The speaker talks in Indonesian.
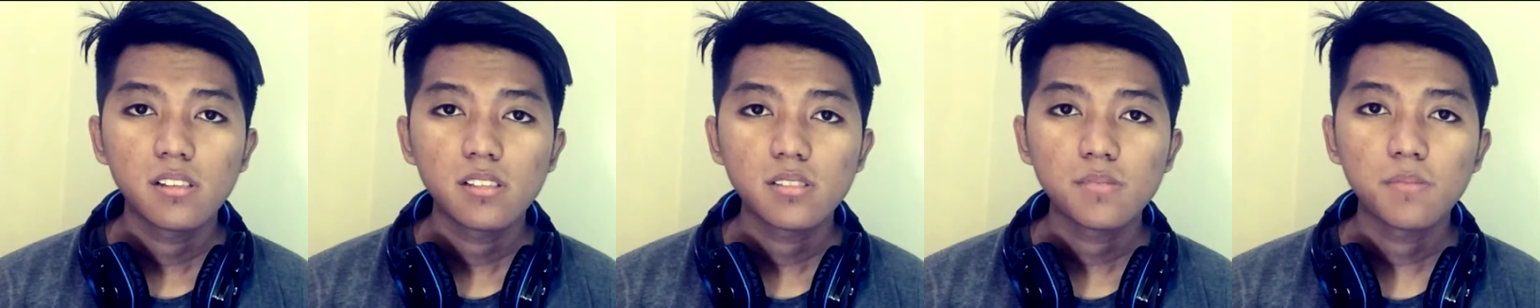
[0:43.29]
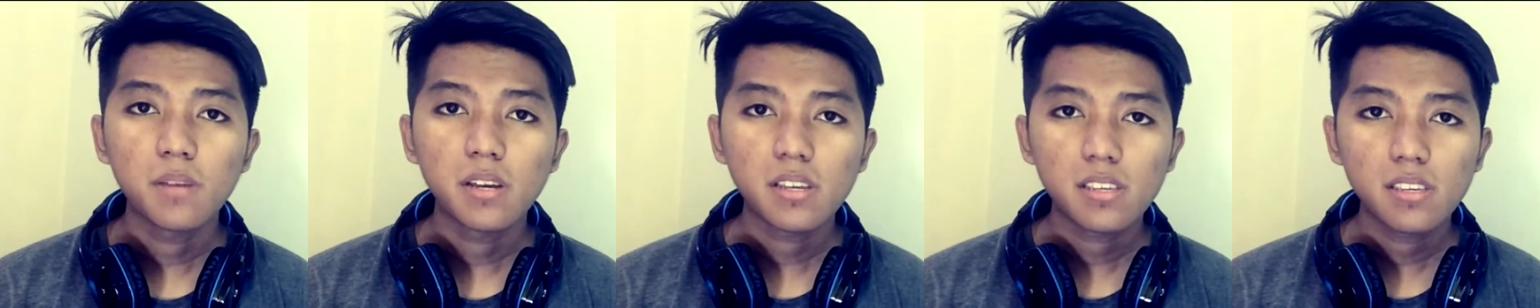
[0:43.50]

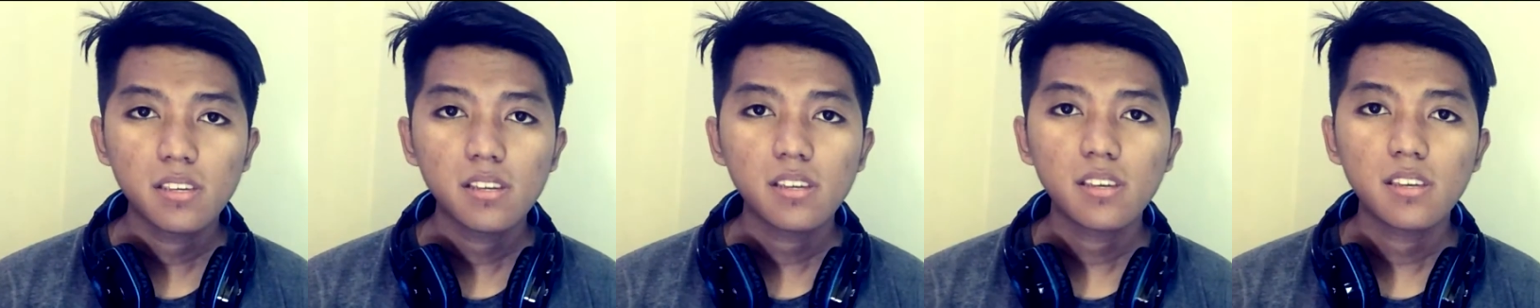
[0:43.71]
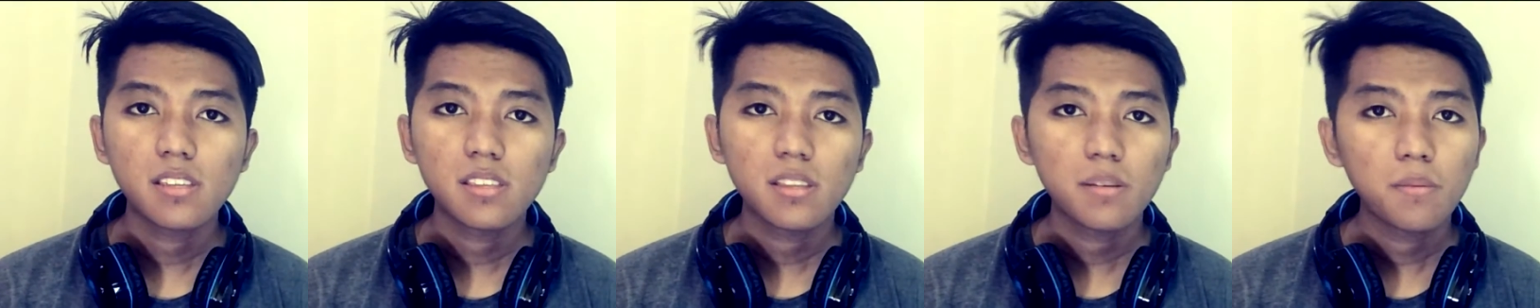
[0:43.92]

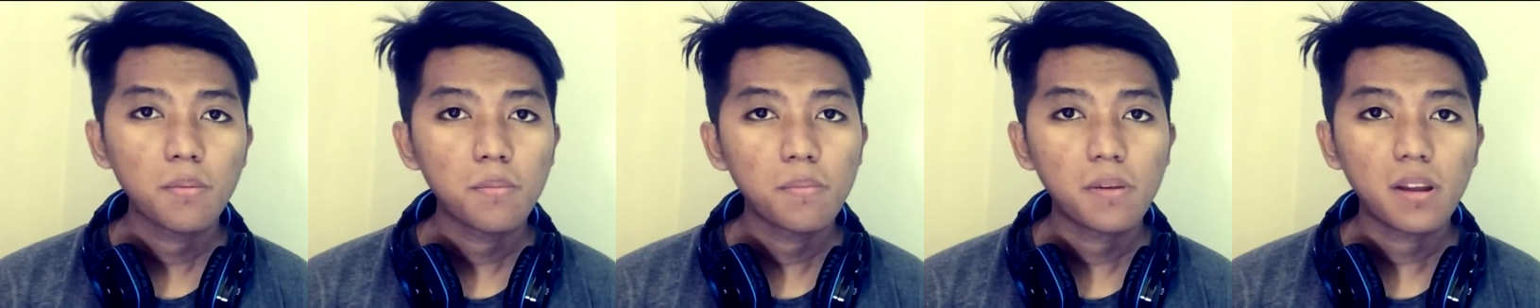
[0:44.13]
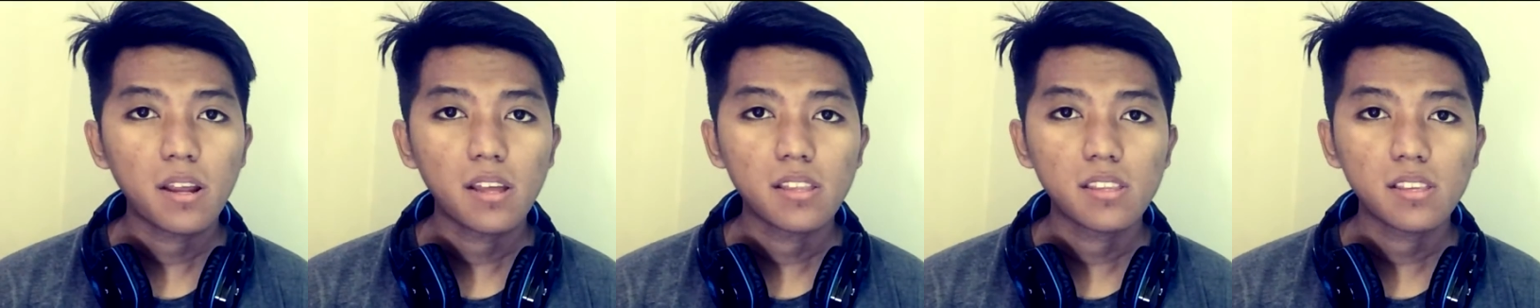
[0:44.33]
sebaiknya kita
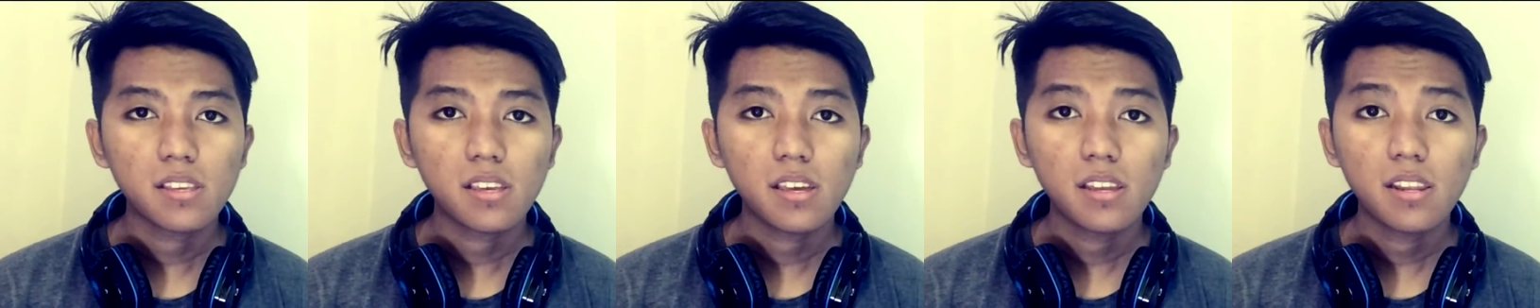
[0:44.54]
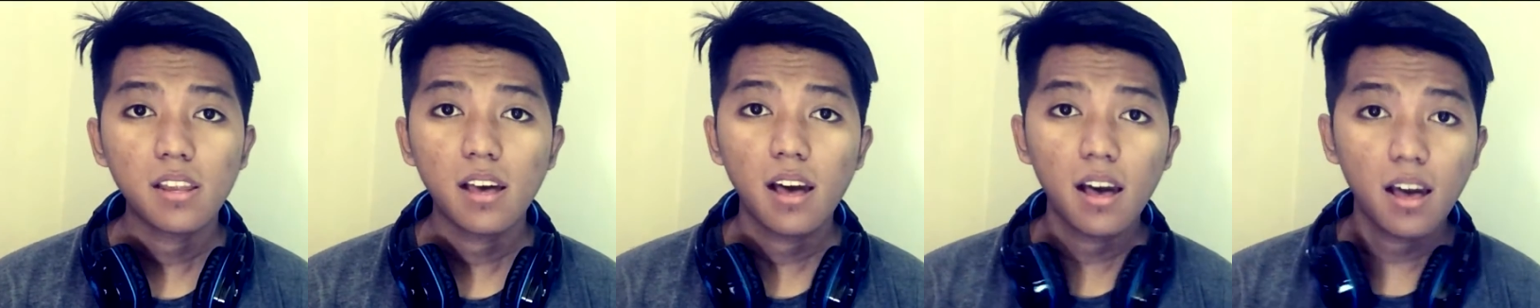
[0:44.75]

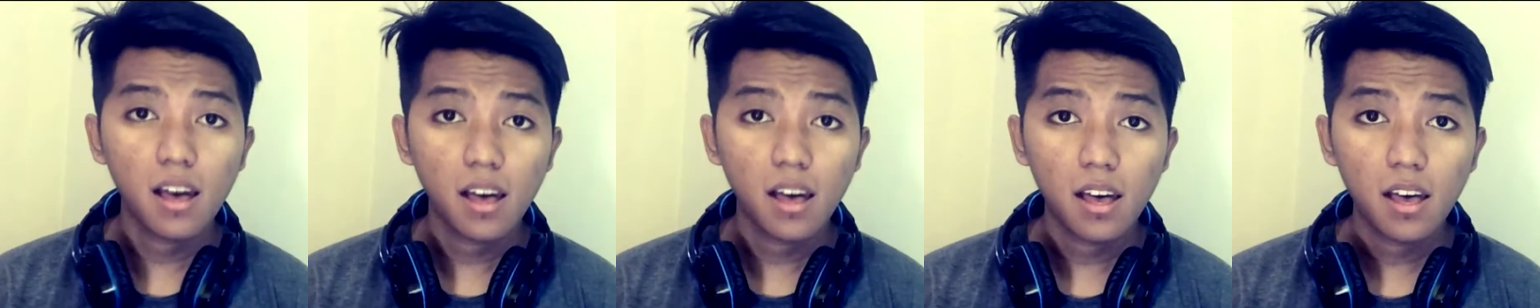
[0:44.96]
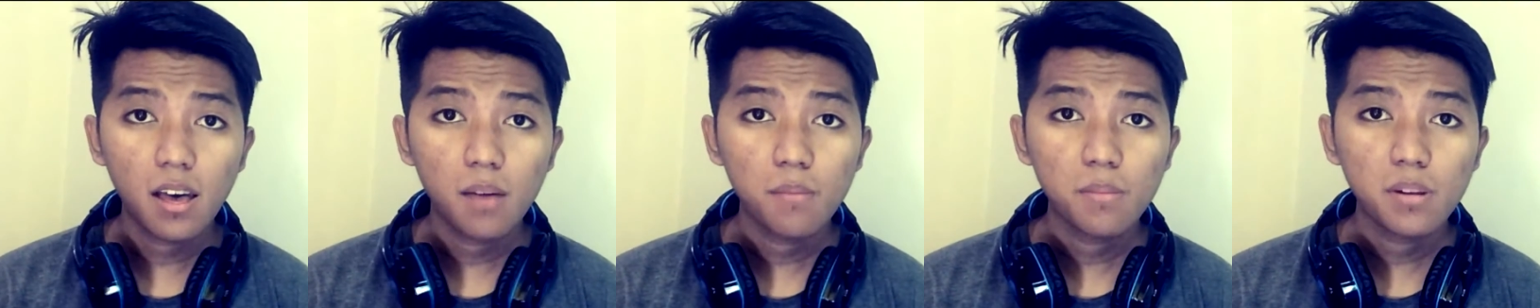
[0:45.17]
memperhatikan
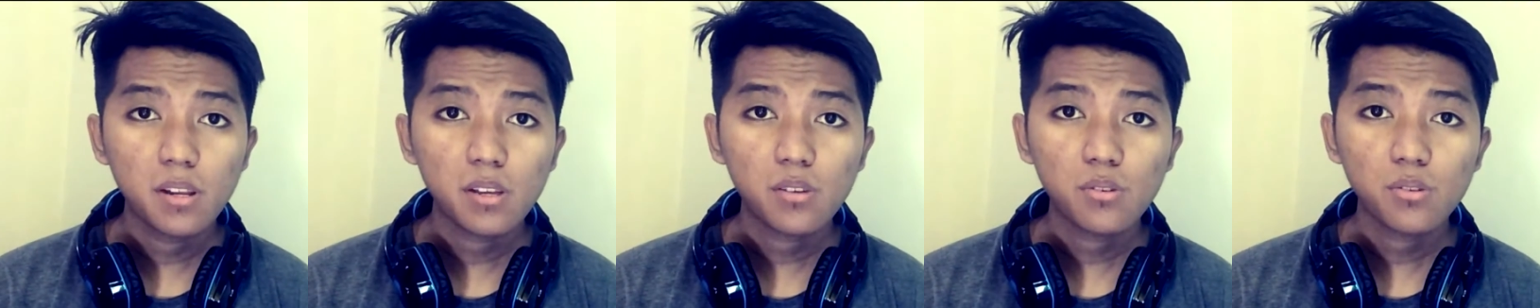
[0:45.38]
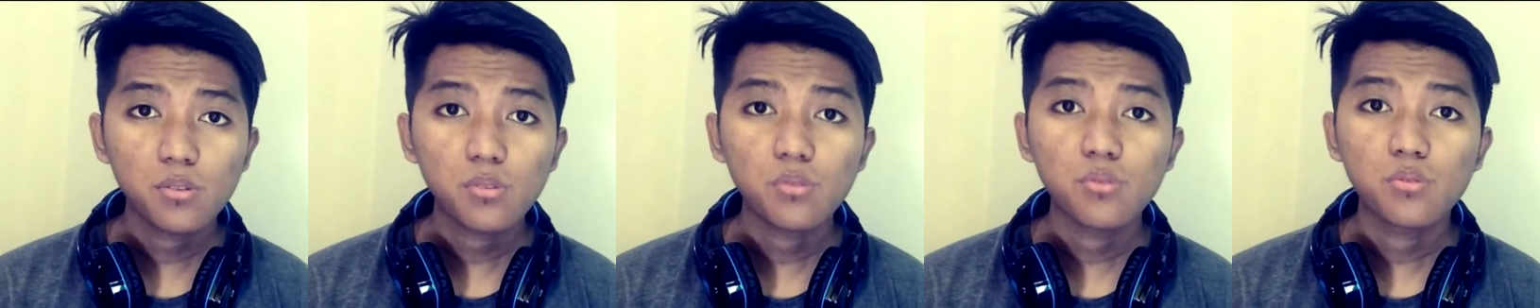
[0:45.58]
hal-hal
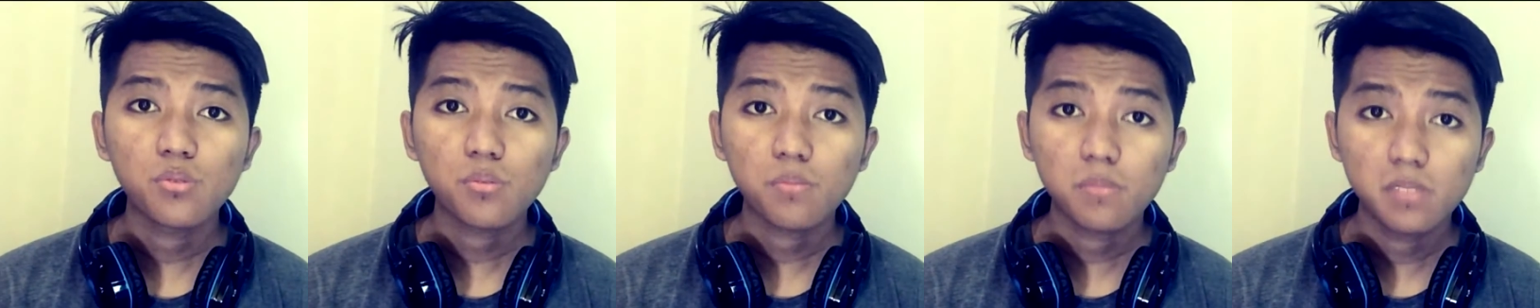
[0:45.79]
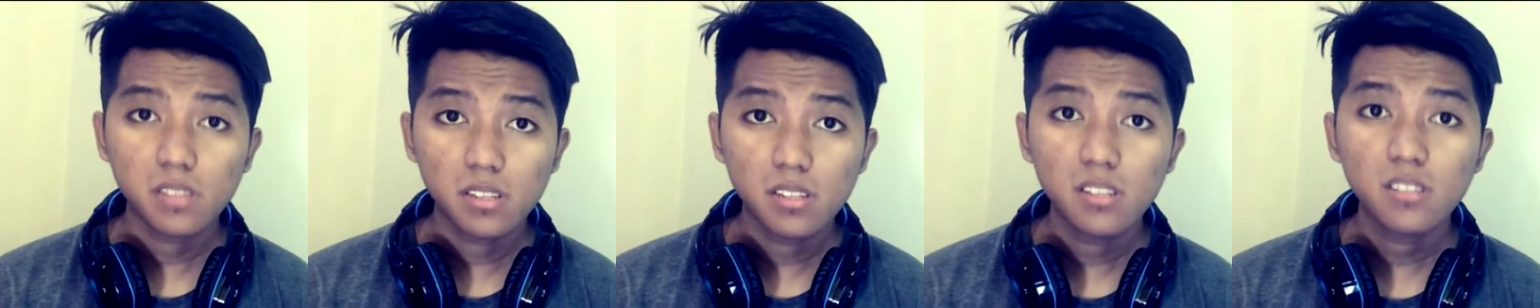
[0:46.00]
berikut untuk
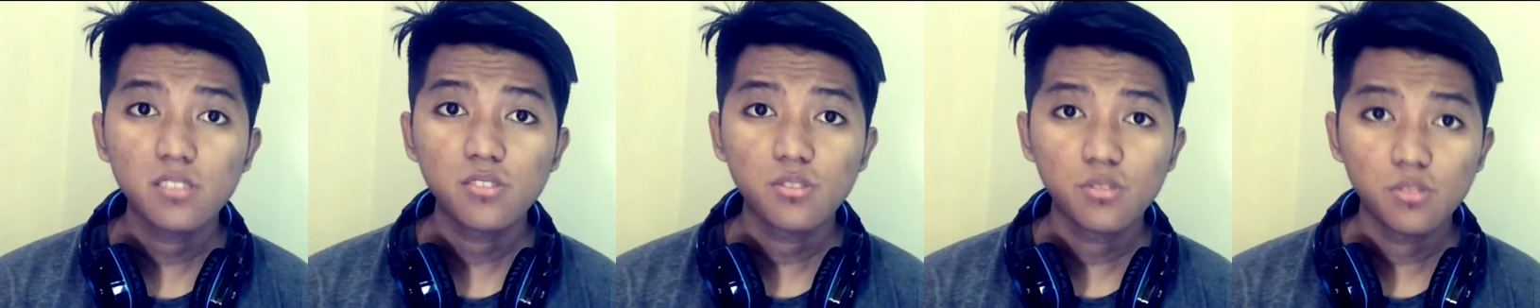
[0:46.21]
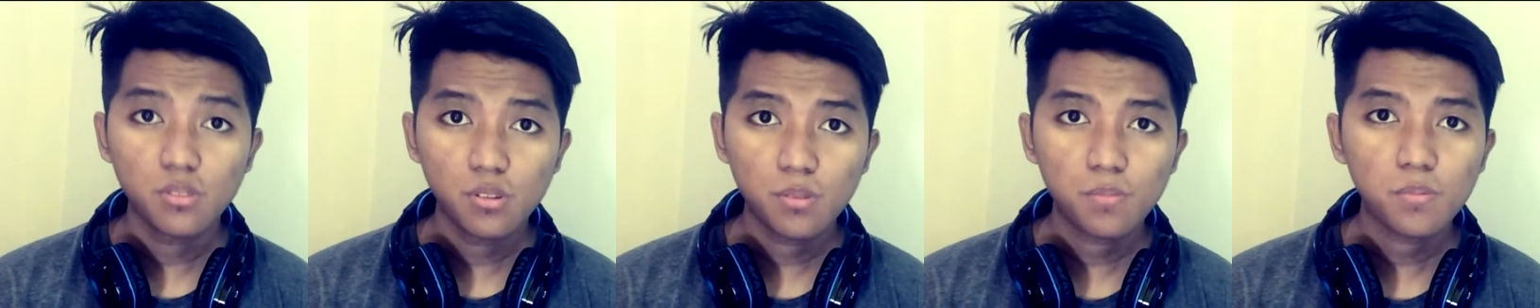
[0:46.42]
menjadi
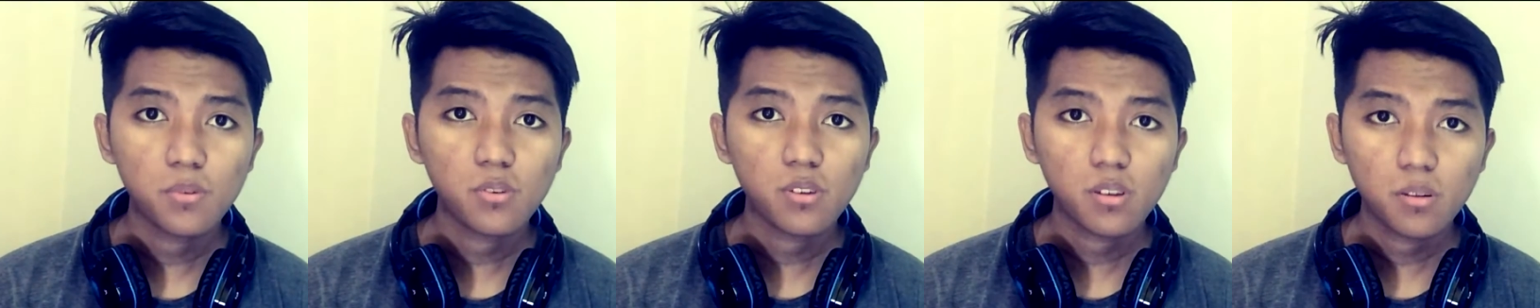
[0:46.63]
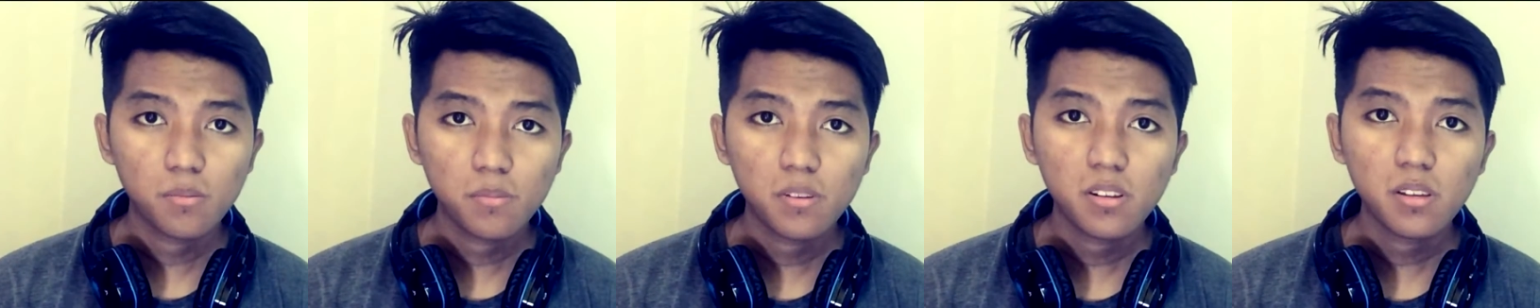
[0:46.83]
junior
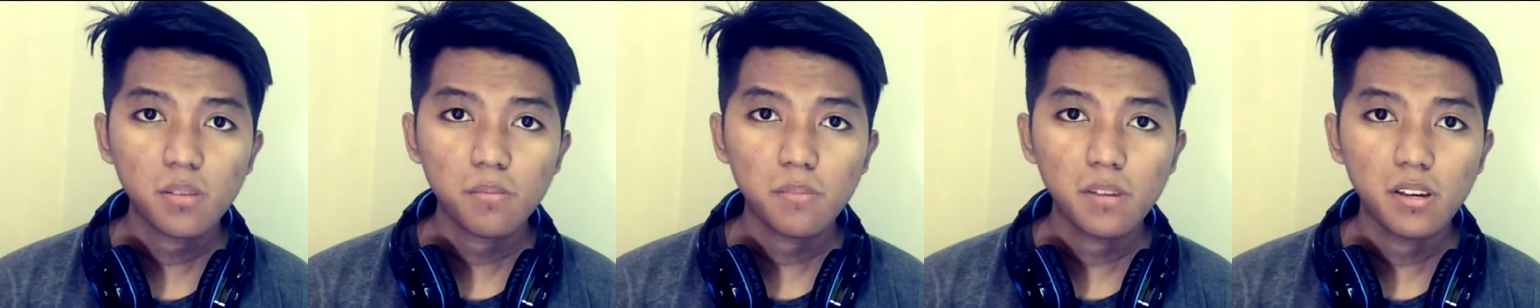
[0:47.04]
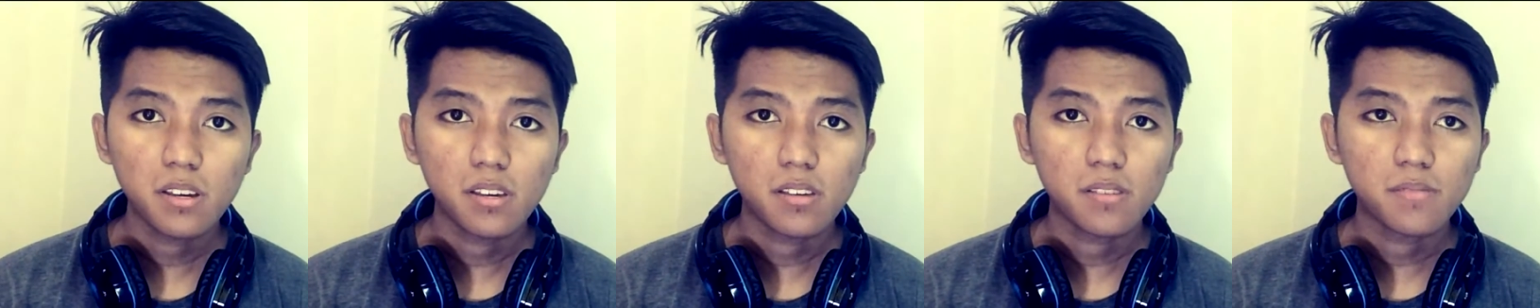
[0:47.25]
programmer
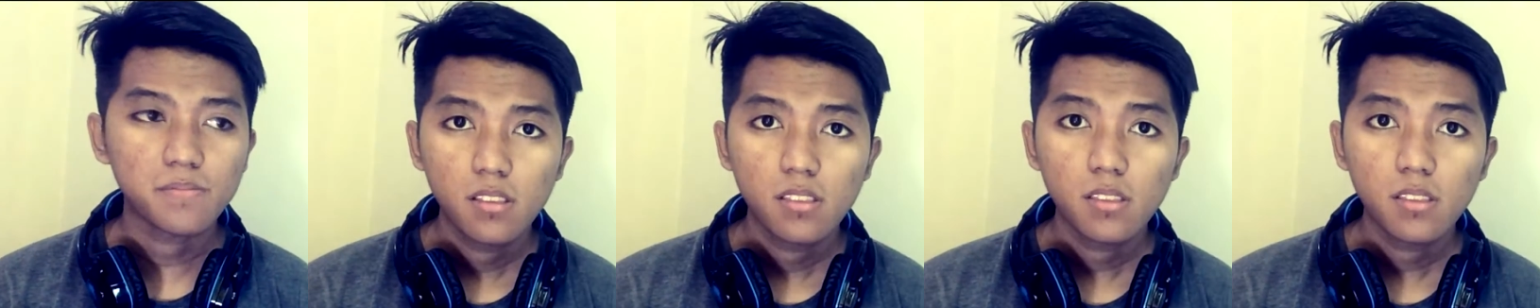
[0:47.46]
yang baik